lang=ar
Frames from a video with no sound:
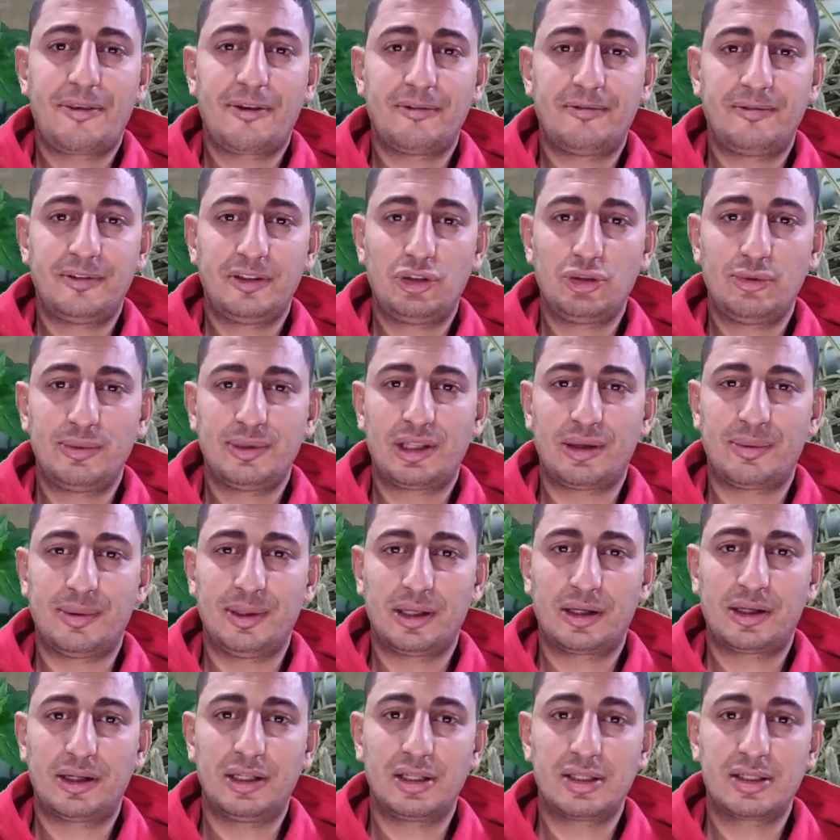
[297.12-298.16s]
هذا الفيديو
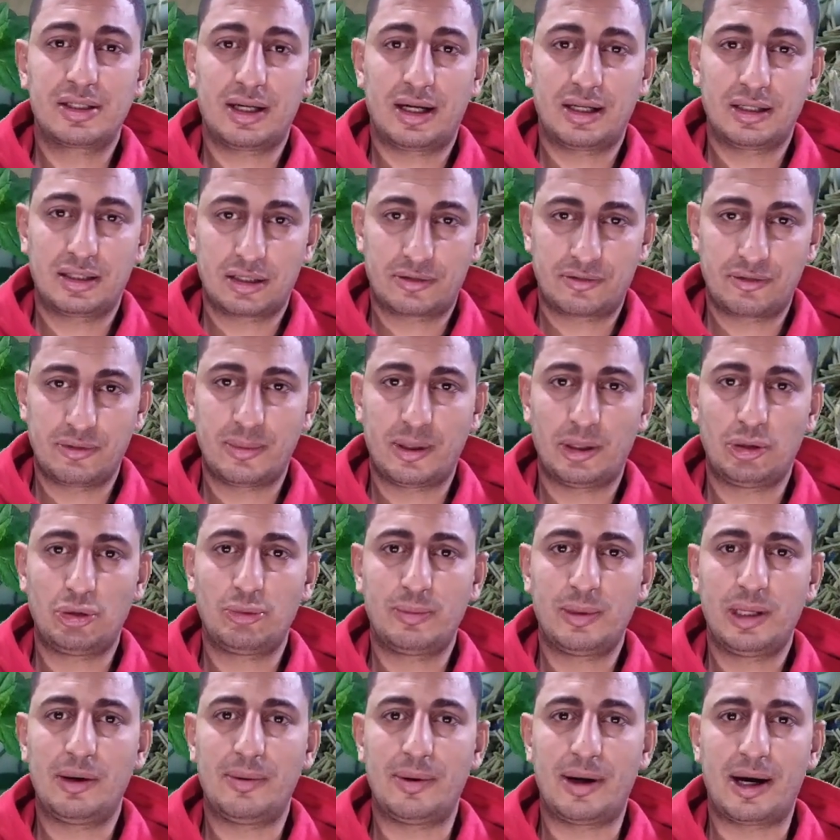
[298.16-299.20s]
متابعي قناة صحتك في
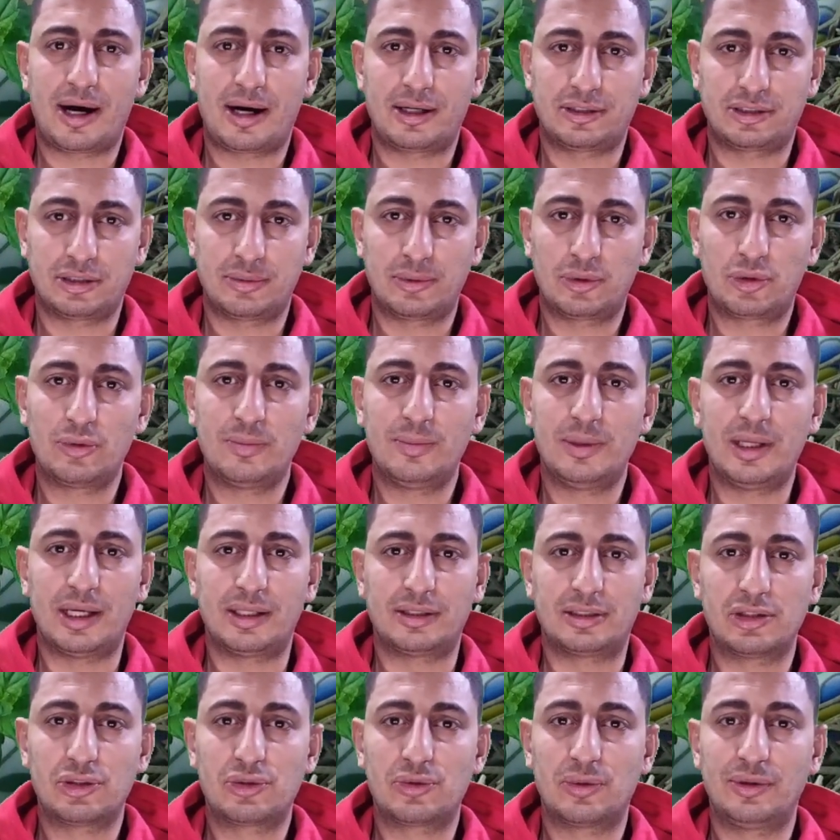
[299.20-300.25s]
معلومة لو أعجبكم
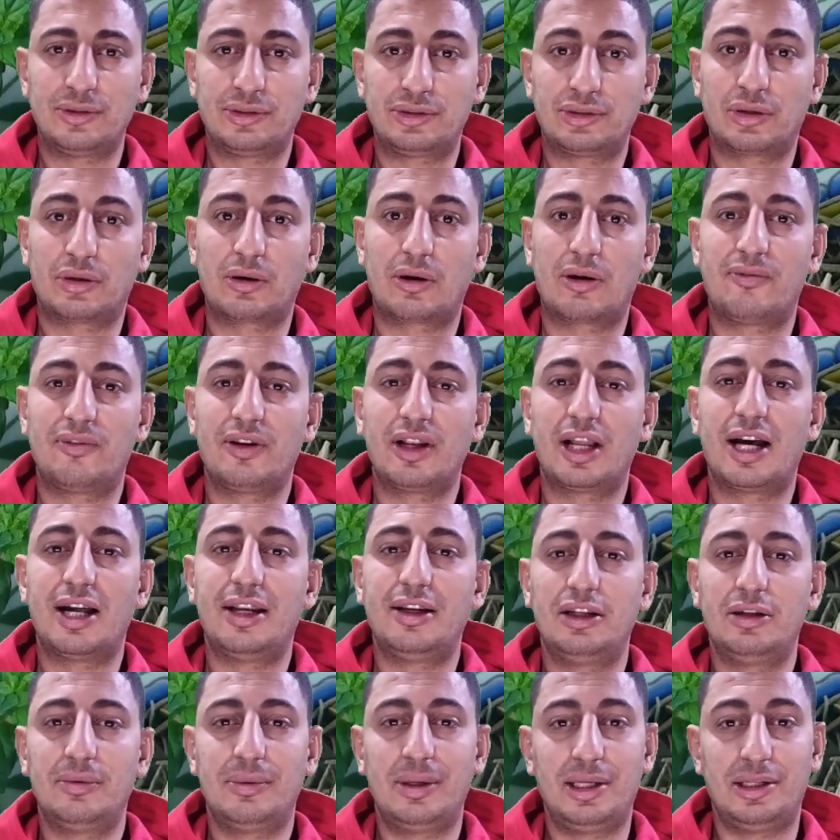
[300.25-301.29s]
لا تنسوا الاشتراك في
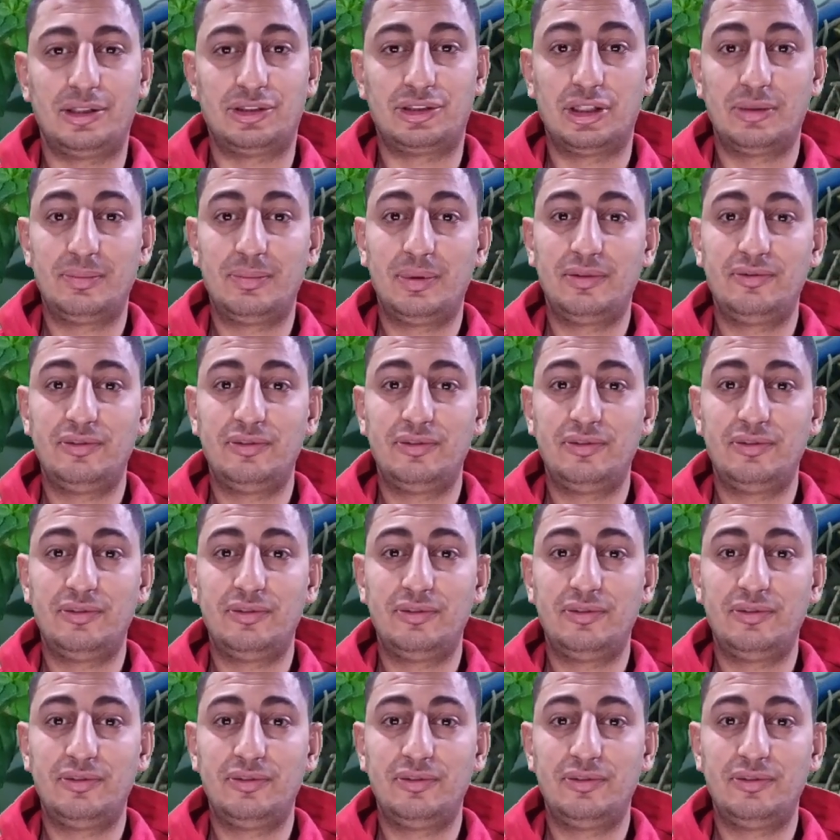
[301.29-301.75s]
القناة والإعجاب